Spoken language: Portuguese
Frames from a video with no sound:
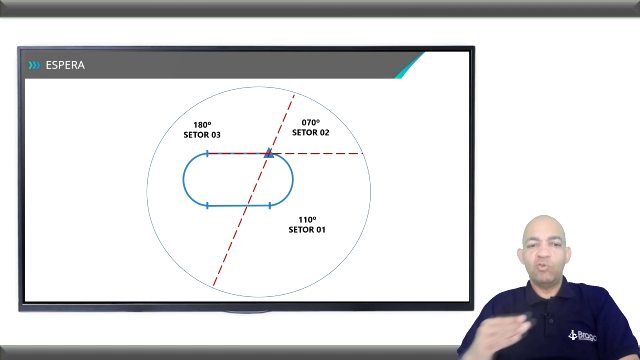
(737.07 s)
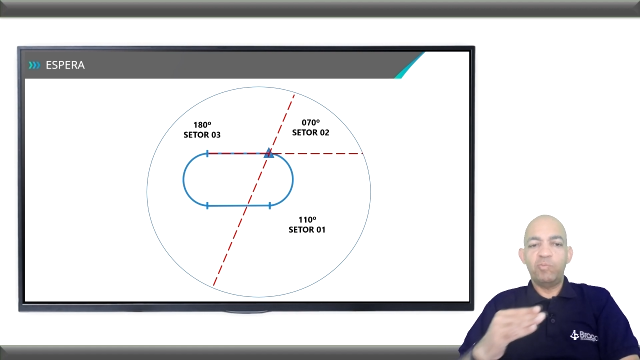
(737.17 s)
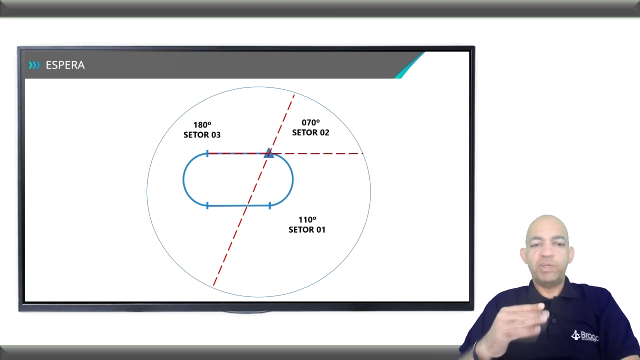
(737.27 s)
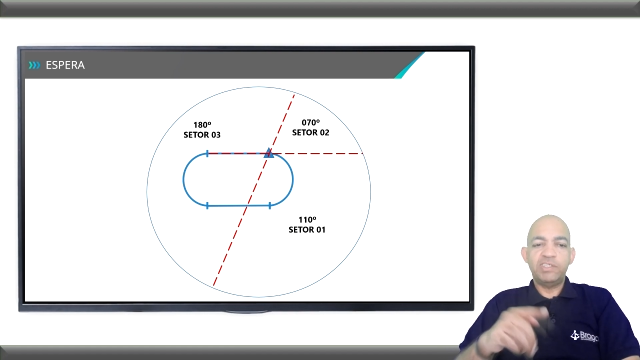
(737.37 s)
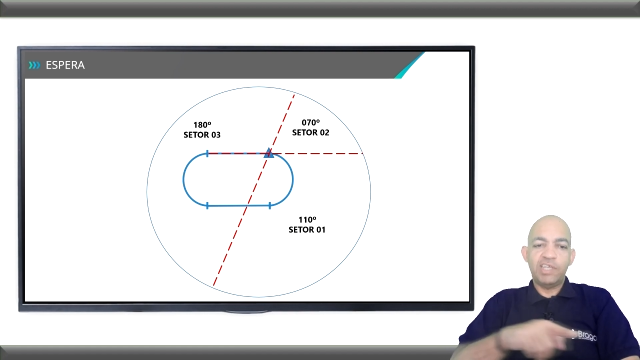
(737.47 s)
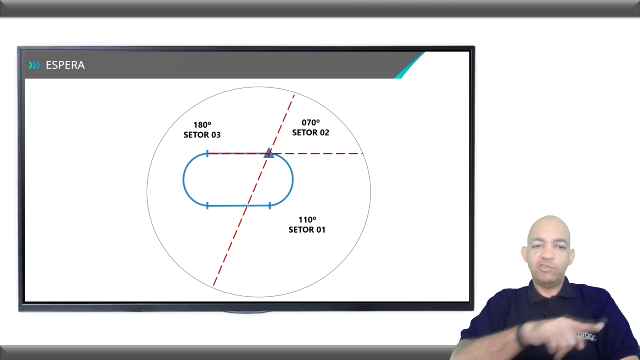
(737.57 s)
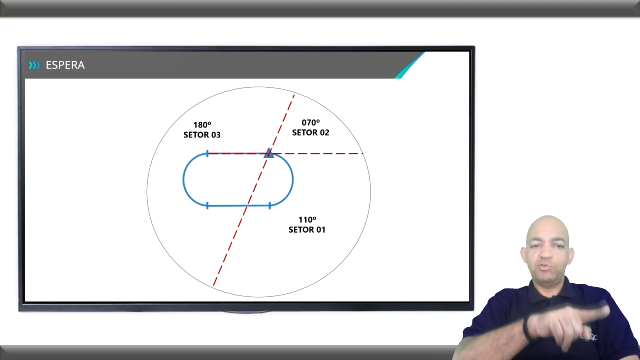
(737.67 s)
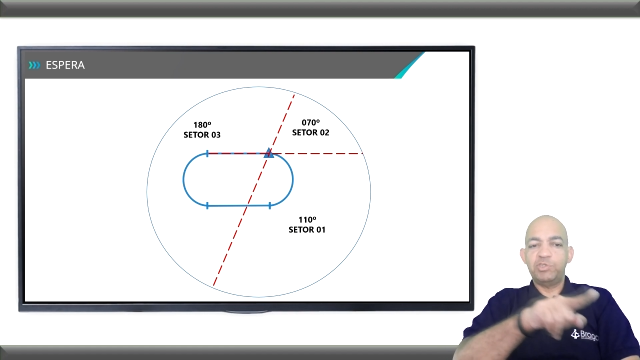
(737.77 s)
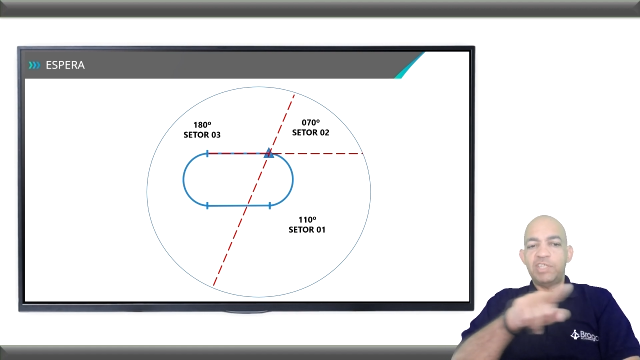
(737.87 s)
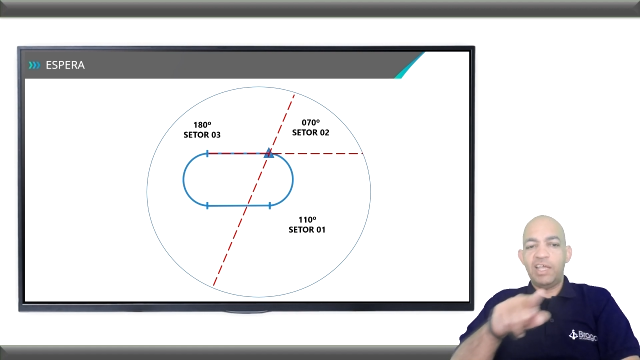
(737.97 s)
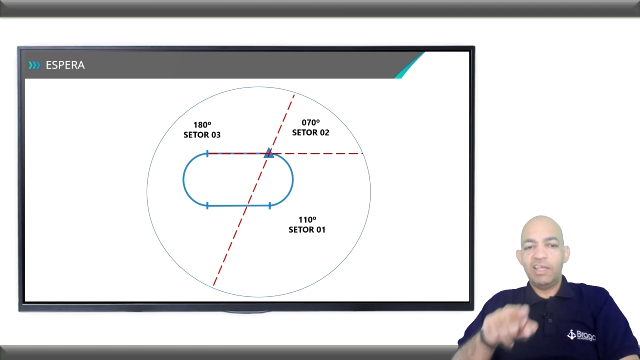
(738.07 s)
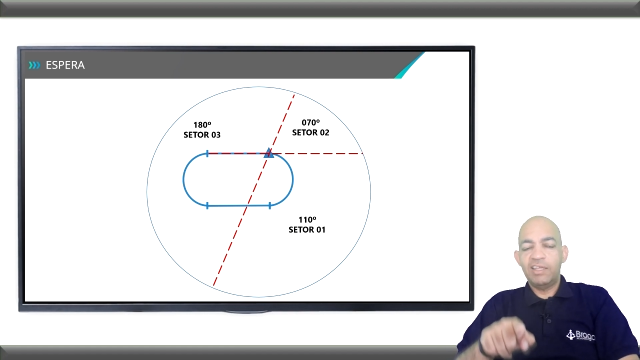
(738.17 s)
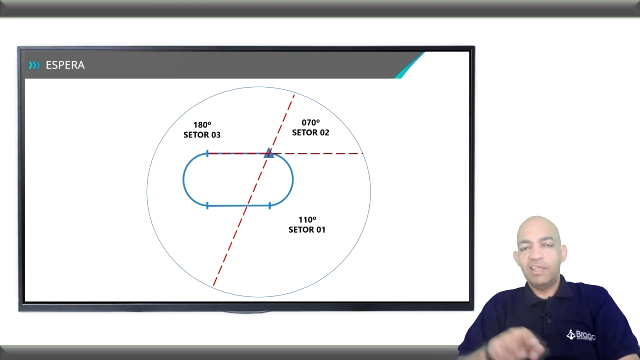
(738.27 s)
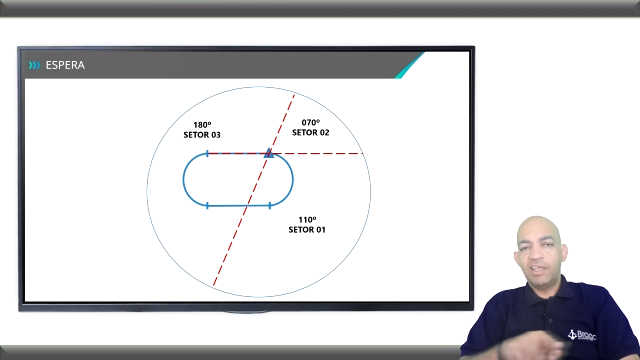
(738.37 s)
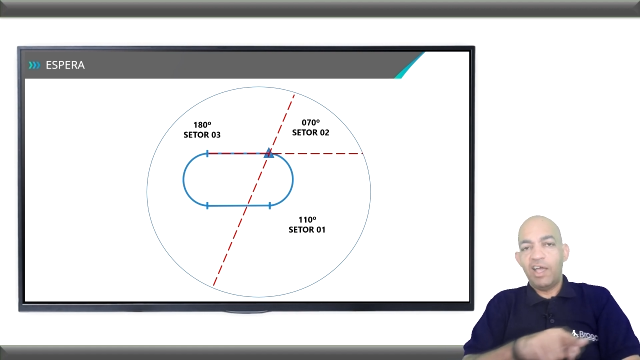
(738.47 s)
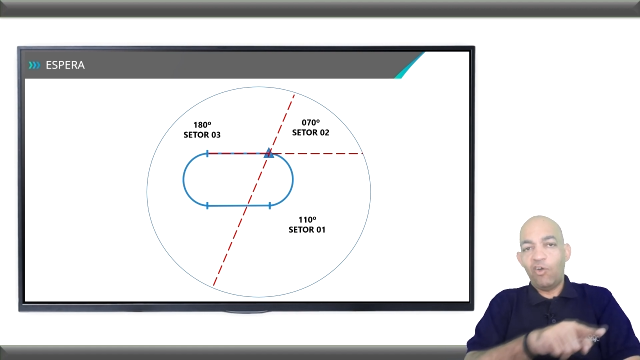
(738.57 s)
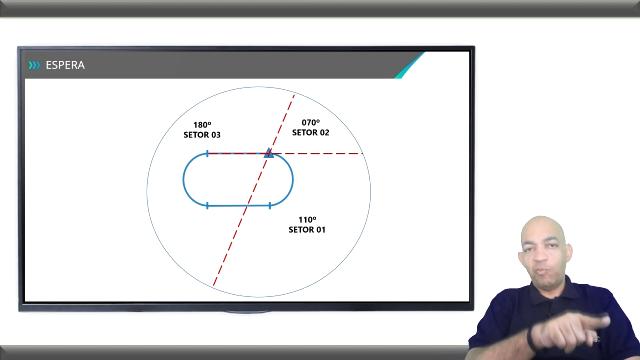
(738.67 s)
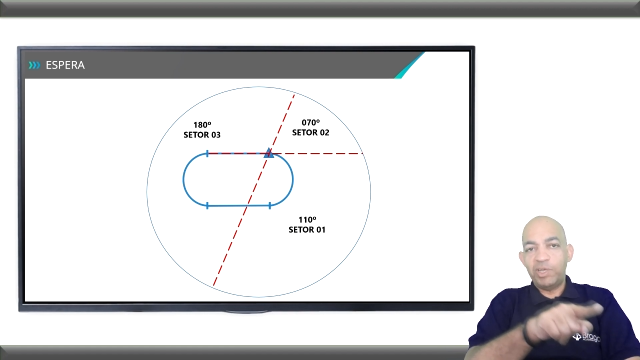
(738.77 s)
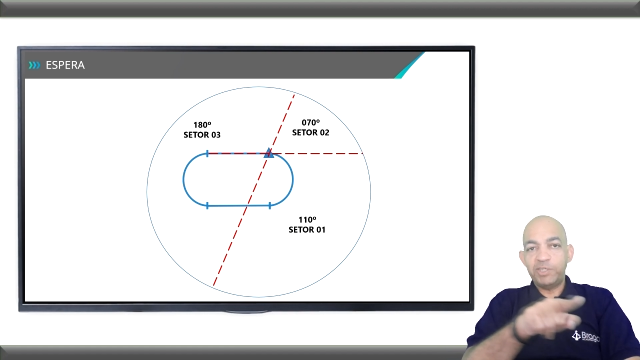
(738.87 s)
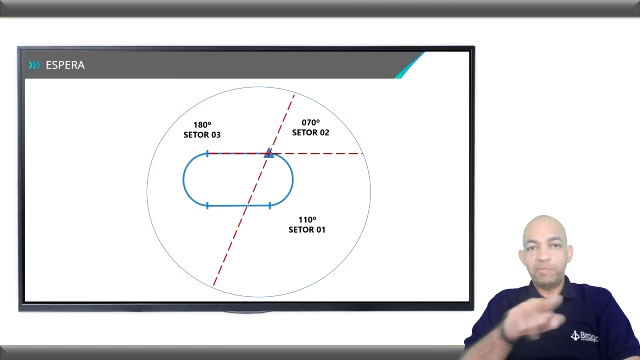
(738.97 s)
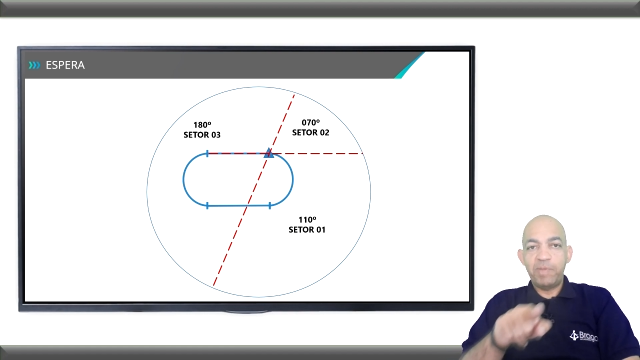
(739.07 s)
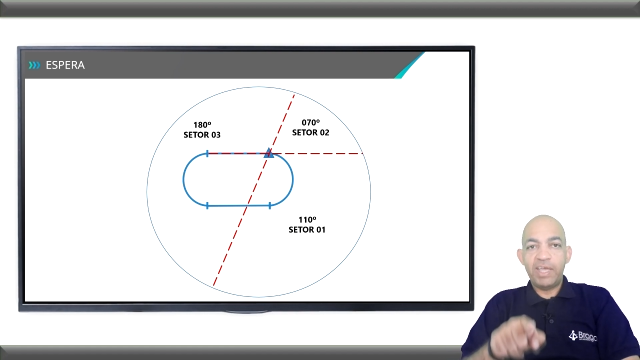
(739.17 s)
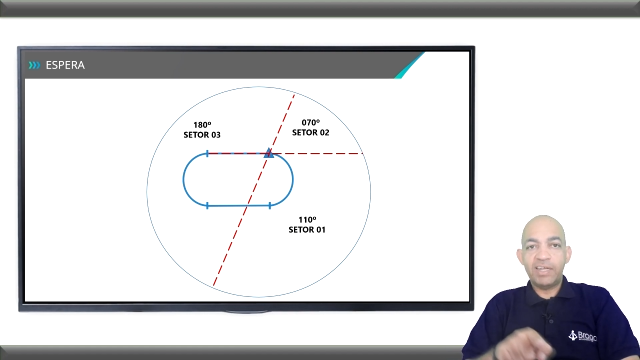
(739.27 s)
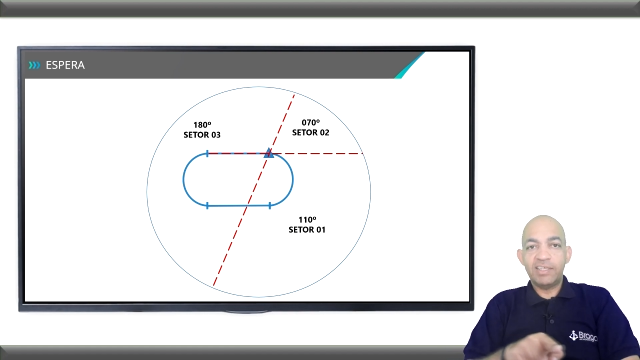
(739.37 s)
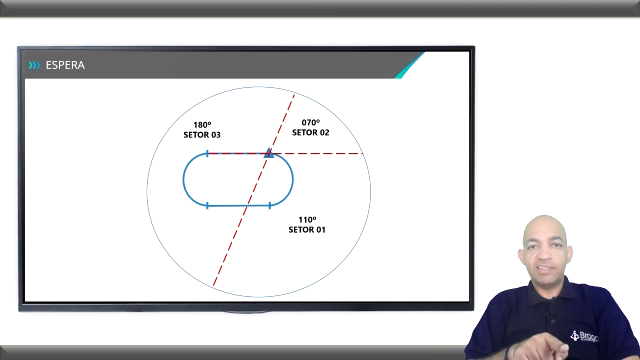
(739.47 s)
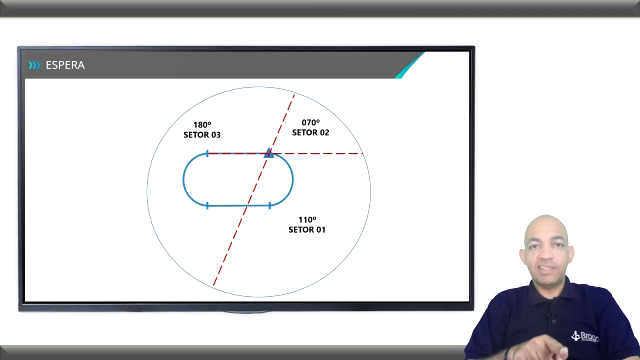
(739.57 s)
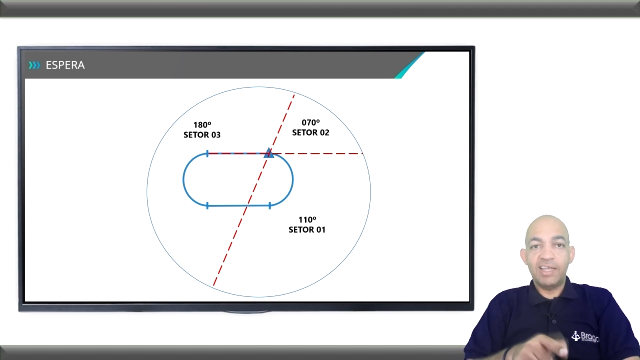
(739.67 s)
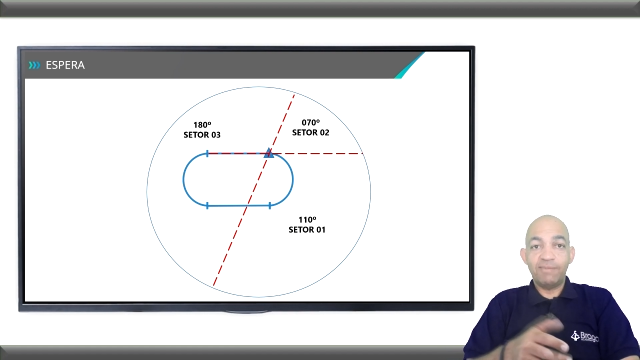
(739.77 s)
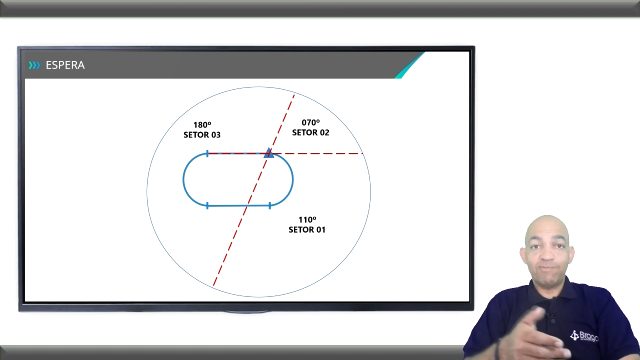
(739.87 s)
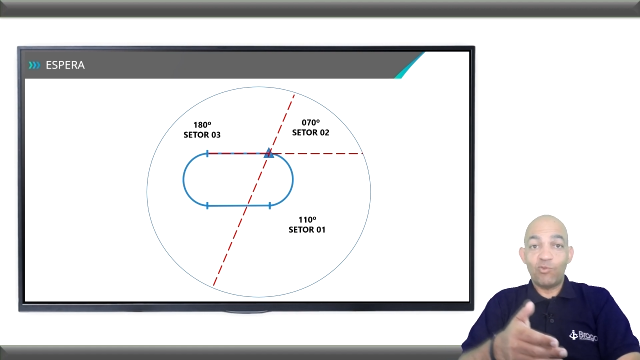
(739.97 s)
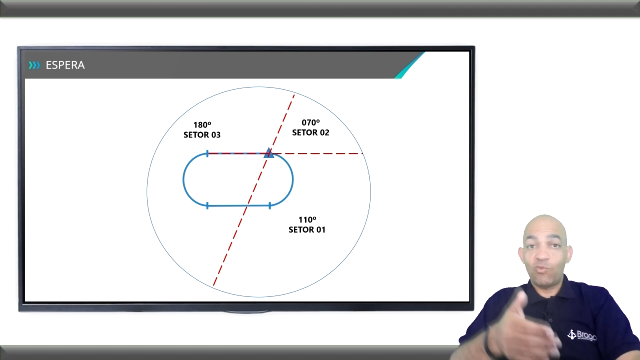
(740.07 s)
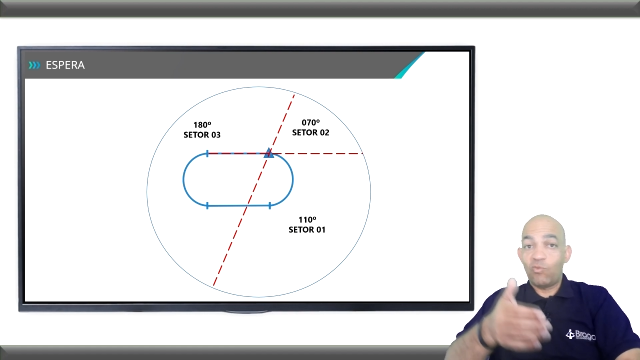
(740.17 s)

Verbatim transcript: 1 para se ajustar a uma espera que está